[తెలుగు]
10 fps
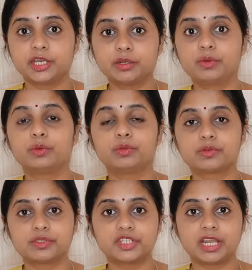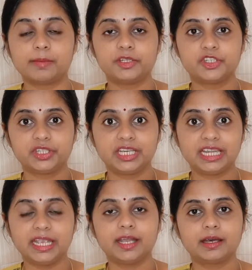హెయిర్ గ్రోత్ కోసం చాలా మంచిది
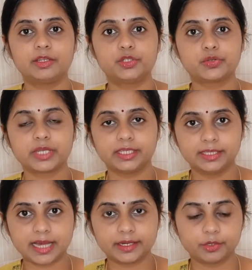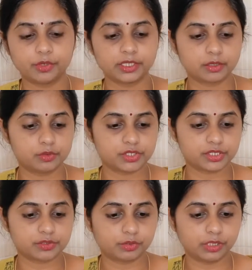గ్రే హెయిర్ ఇష్యూస్ అయితే దాన్ని కూడా తక్కువ
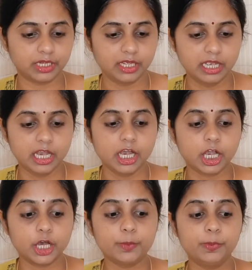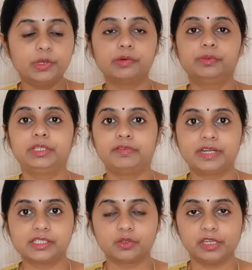చేస్తుంది కర్పూరం ఉంది
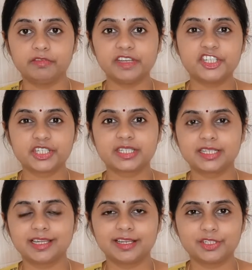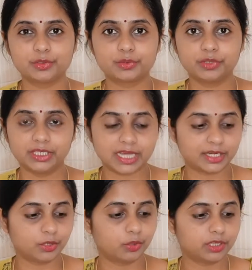ఫ్రెండ్స్ సో ఇన్ఫెక్షన్స్ ఏదైనా ఇష్యూస్ ఉంటే
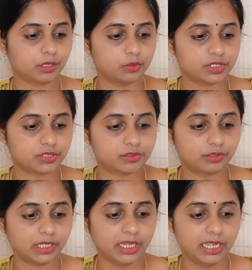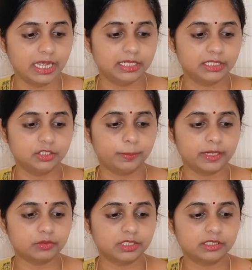దాన్ని కూడా తక్కువ చేస్తుంది దీంతో
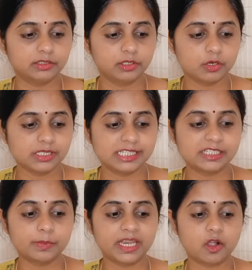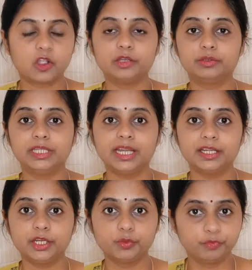పాటు దీంట్లో సిసిమి ఆయిల్ ఉంది
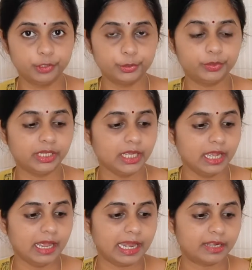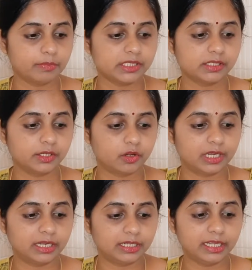అంటే నువ్వుల నూనె అండ్ మస్టర్డ్
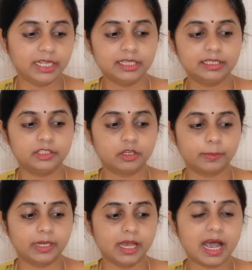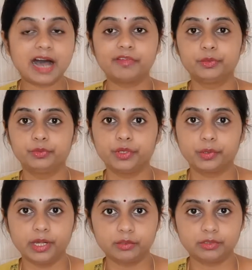ఆయిల్ అంటే దీంట్లో లోపల ఆవ నూనె
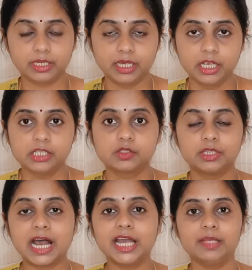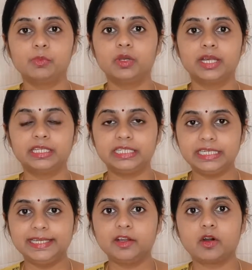కూడా ఉంది సో దాని మూలాన్ని
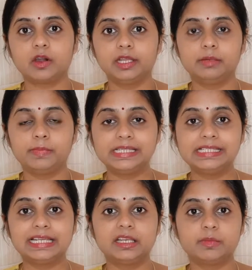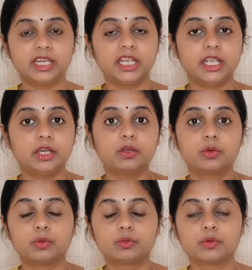ఈ ఆయిల్ బేసిక్లీ మన హెయిర్
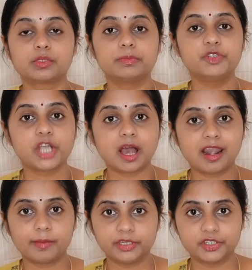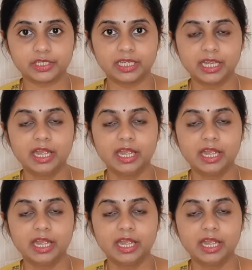గ్రోత్ కోసం చాలా మంచిది